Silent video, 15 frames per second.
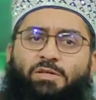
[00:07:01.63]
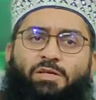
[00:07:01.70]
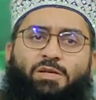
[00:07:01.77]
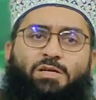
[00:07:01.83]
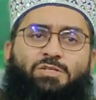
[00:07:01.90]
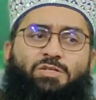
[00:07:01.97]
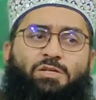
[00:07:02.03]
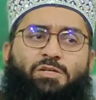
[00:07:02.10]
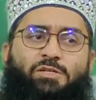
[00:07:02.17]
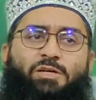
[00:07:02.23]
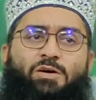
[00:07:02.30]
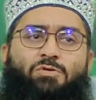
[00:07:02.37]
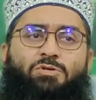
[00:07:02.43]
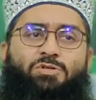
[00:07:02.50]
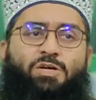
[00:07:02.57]
मदीना
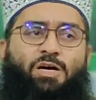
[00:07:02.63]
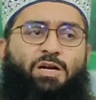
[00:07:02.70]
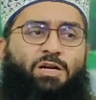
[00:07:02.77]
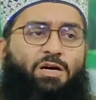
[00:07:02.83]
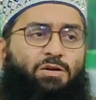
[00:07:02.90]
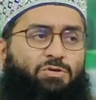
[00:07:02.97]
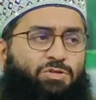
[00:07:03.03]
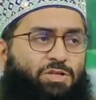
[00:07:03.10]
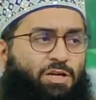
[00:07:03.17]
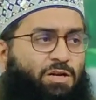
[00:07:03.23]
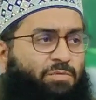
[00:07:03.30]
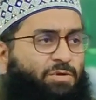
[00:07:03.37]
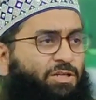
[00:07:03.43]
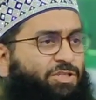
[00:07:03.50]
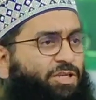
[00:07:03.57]
सल्लल्लाहु अलैहि
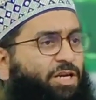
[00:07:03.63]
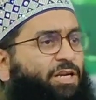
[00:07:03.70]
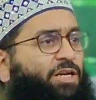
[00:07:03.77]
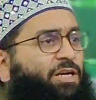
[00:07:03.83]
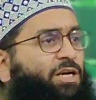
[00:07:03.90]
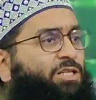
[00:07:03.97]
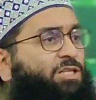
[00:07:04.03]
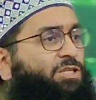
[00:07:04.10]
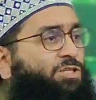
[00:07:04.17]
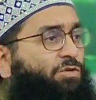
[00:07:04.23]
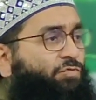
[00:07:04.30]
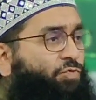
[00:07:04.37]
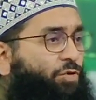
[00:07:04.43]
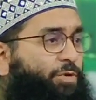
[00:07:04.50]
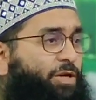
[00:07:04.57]
वसल्लम के चेहरे का
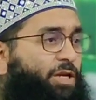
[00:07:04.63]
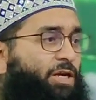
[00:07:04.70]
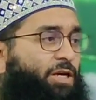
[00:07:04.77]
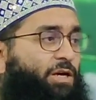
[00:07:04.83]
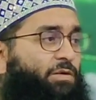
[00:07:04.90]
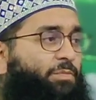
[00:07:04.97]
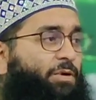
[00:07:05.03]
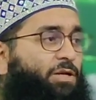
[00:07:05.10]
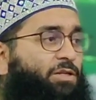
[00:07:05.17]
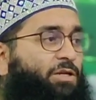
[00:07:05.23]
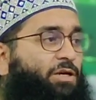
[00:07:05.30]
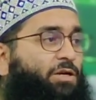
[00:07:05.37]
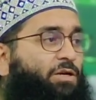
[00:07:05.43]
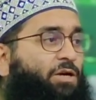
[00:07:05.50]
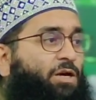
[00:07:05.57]
तस्वुर भी नहीं कर
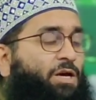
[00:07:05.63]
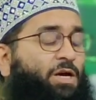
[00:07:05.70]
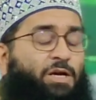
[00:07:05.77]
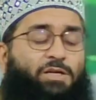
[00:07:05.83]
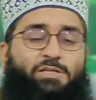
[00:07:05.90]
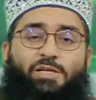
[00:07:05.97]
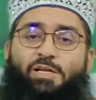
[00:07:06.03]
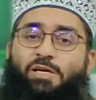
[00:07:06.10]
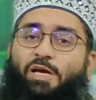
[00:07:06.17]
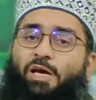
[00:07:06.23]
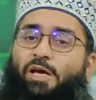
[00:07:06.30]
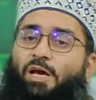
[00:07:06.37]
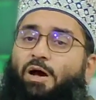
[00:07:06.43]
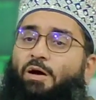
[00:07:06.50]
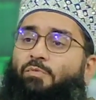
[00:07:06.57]
पाते इसलिए
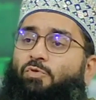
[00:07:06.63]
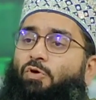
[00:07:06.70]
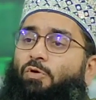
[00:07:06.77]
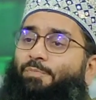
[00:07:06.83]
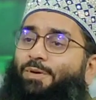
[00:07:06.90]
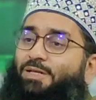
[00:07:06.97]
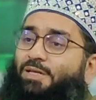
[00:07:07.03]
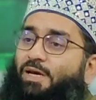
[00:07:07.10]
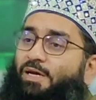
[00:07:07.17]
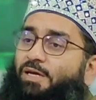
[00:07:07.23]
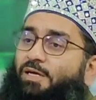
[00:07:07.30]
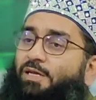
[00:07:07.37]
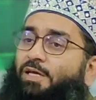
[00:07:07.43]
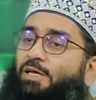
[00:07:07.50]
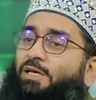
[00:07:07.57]
कि हमको पता
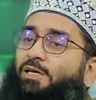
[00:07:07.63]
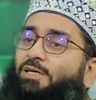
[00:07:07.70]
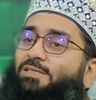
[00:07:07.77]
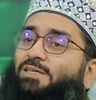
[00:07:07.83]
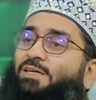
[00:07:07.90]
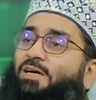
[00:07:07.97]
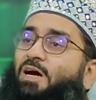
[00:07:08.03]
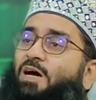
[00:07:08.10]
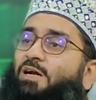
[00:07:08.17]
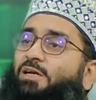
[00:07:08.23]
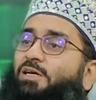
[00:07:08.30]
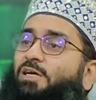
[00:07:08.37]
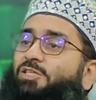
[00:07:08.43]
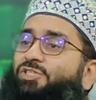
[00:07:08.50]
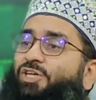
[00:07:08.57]
ही नहीं कि सरकार
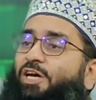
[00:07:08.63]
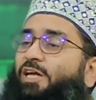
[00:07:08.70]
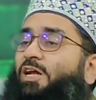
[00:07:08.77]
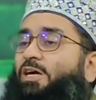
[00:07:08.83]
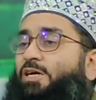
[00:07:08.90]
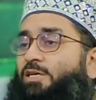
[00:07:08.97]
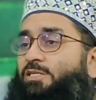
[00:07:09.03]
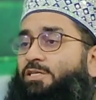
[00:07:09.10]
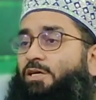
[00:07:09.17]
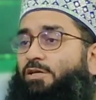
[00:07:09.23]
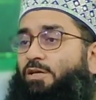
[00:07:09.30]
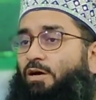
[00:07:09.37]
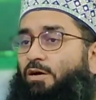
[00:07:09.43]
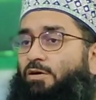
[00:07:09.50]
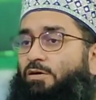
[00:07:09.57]
का चेहरा कैसा
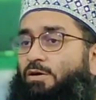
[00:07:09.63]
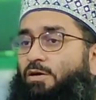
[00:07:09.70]
था